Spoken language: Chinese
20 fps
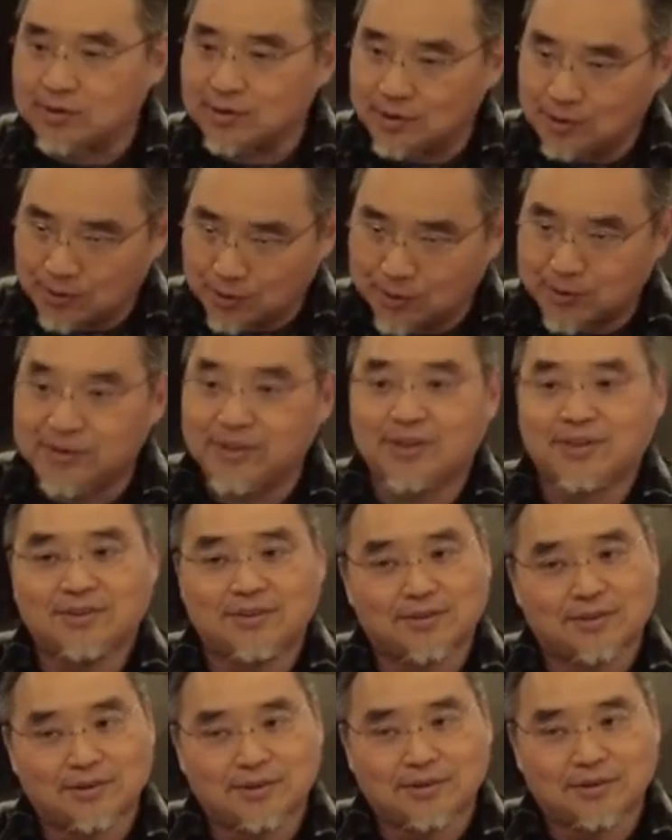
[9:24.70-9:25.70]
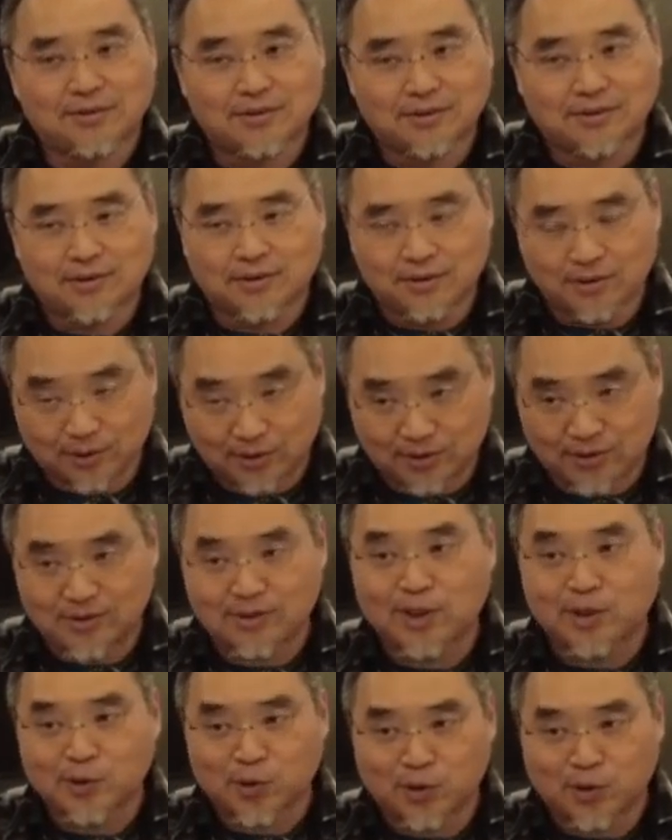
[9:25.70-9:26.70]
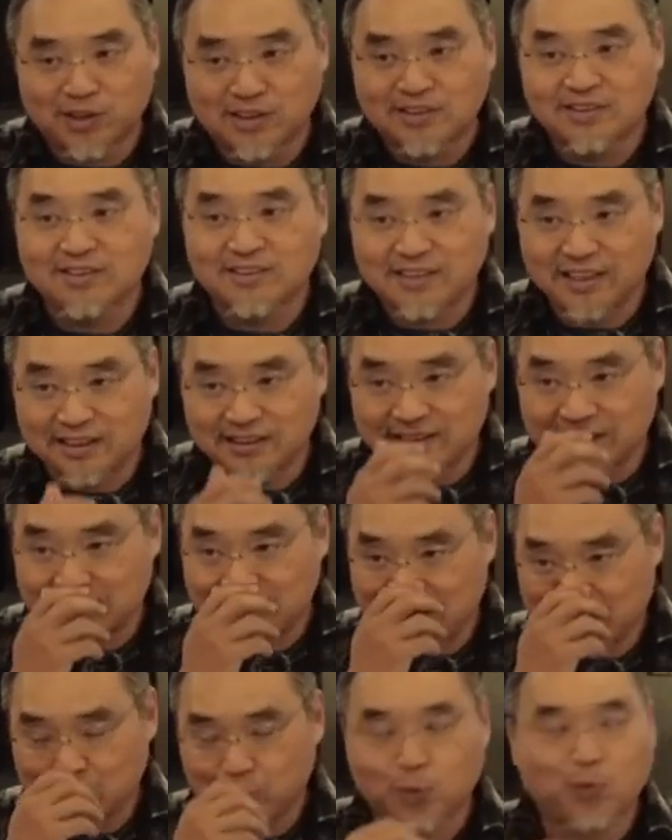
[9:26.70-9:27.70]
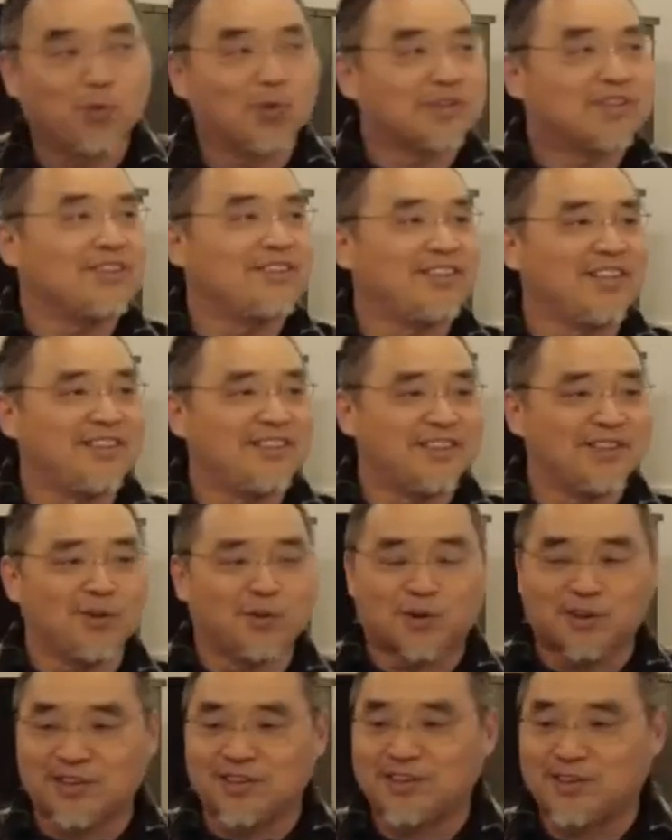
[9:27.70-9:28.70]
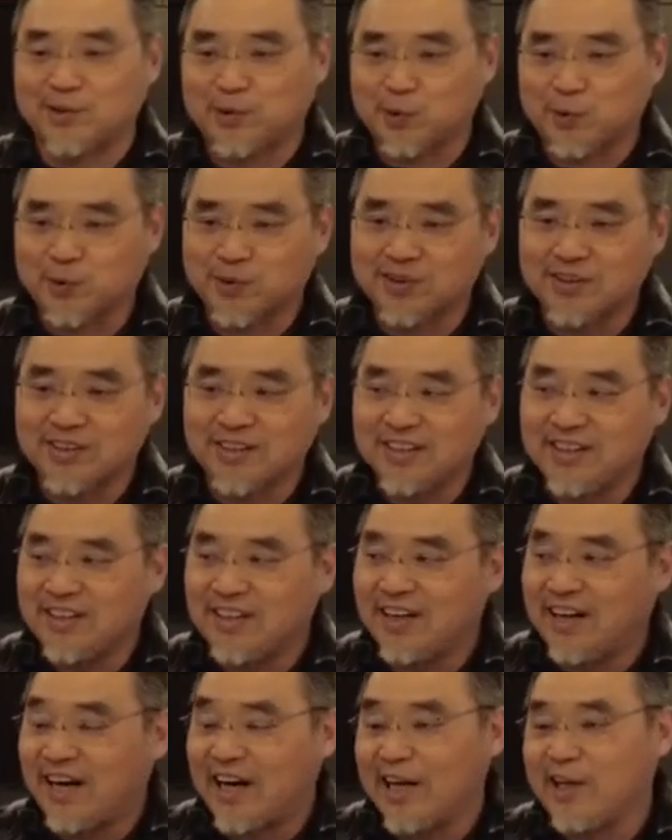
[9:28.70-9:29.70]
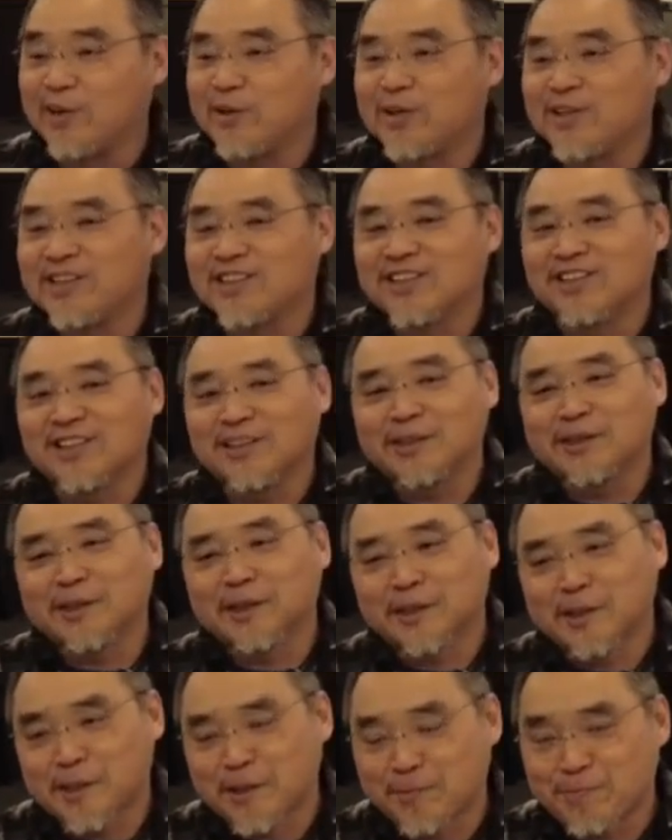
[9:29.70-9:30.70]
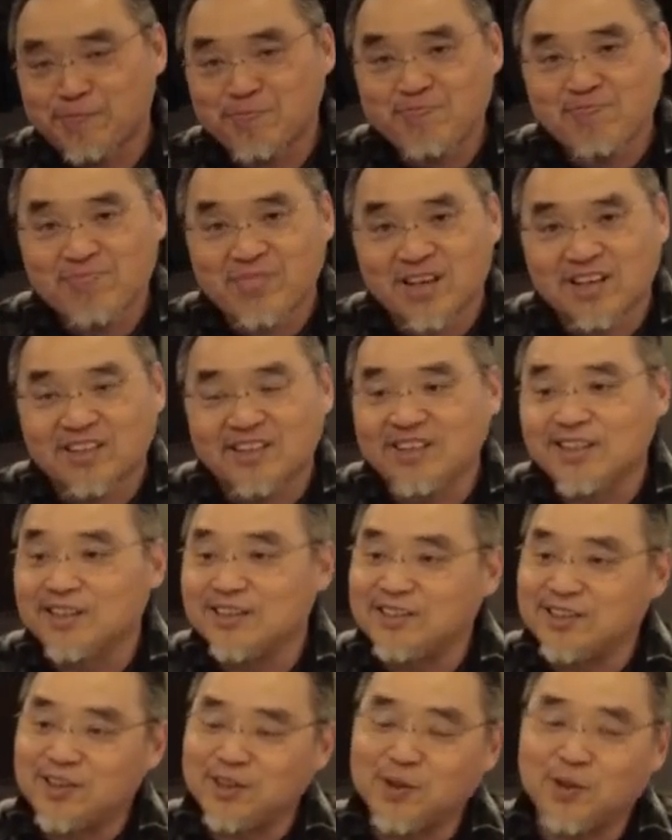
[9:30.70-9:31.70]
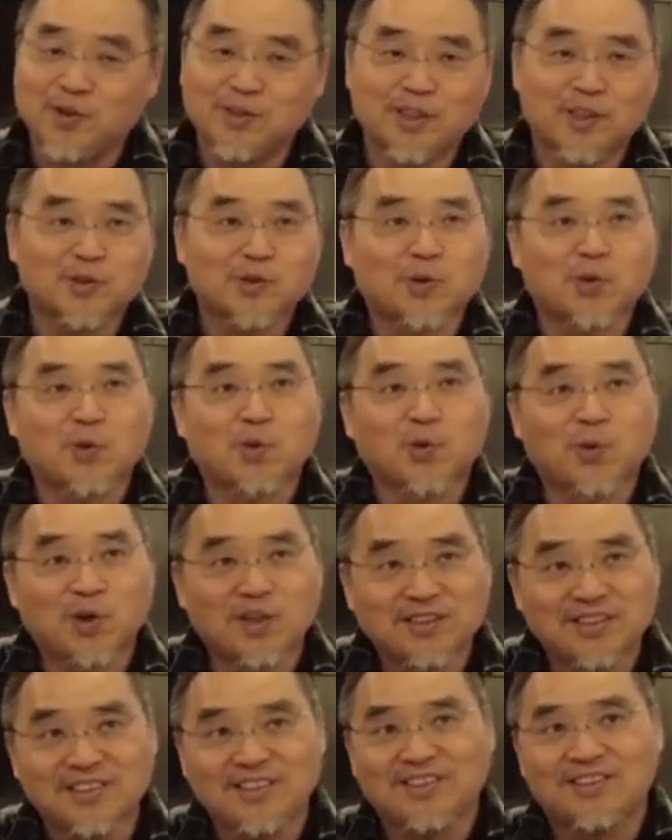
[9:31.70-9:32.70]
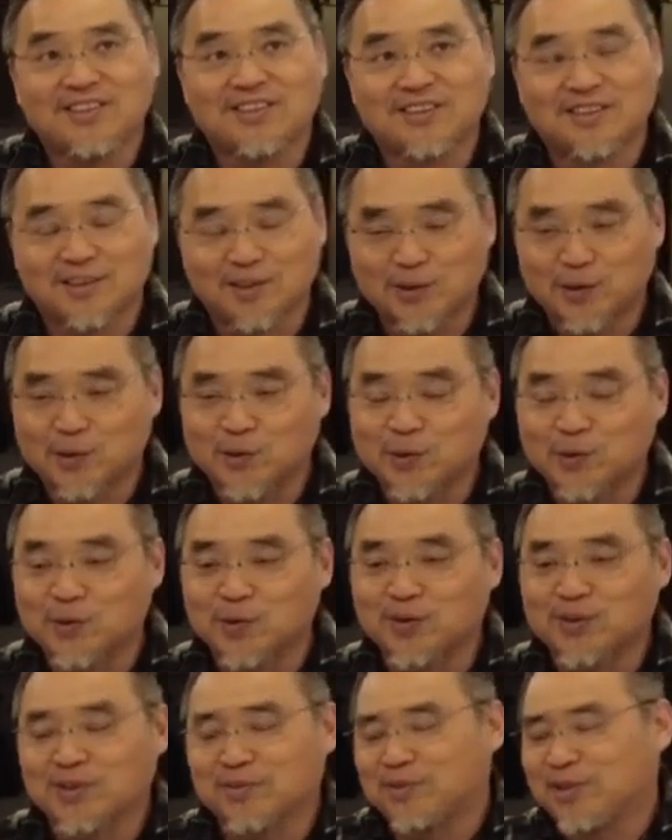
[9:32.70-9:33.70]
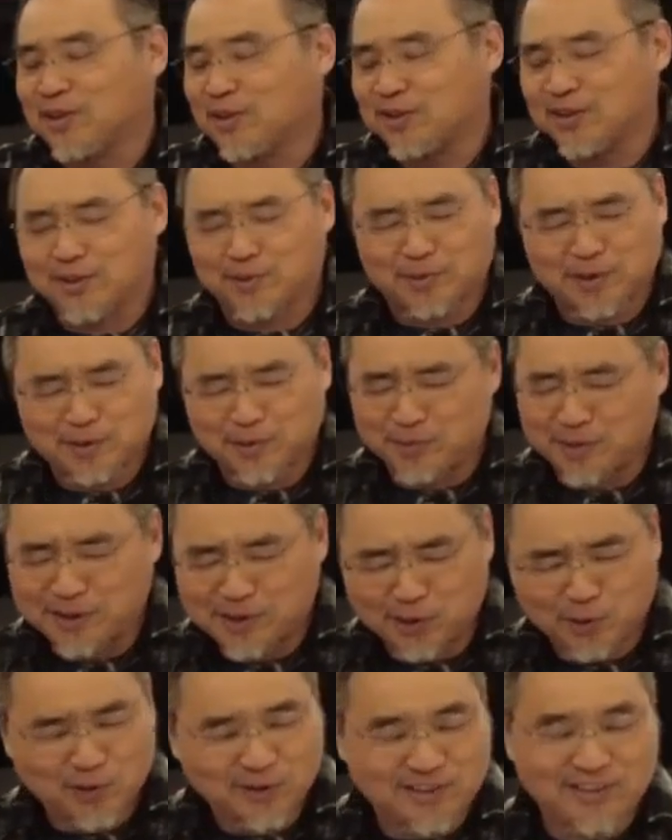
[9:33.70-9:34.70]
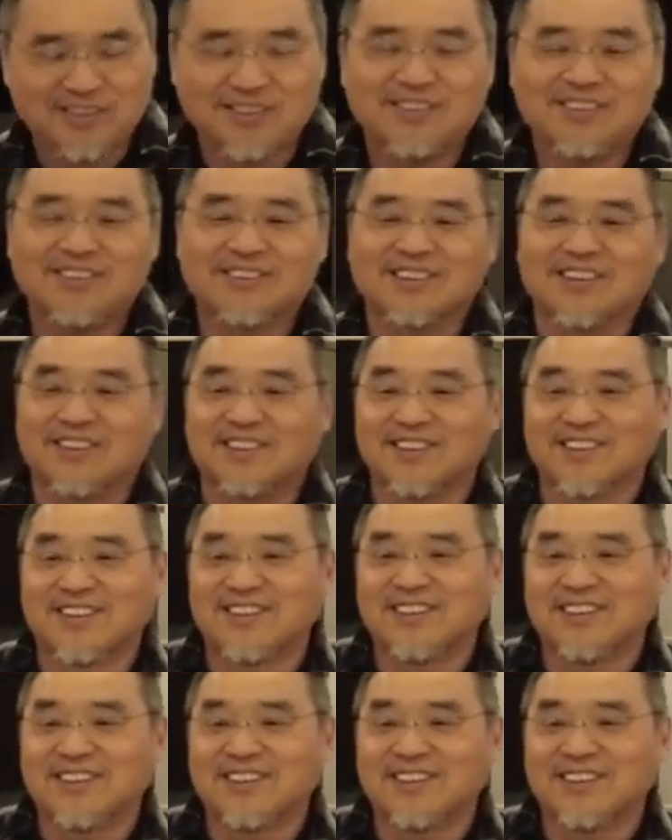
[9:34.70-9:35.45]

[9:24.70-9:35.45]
有先知，至少有人是这样讲的，我我是先知，我是使徒，还有一个这个。一个机构叫做国际使徒什么什么什么中心啊，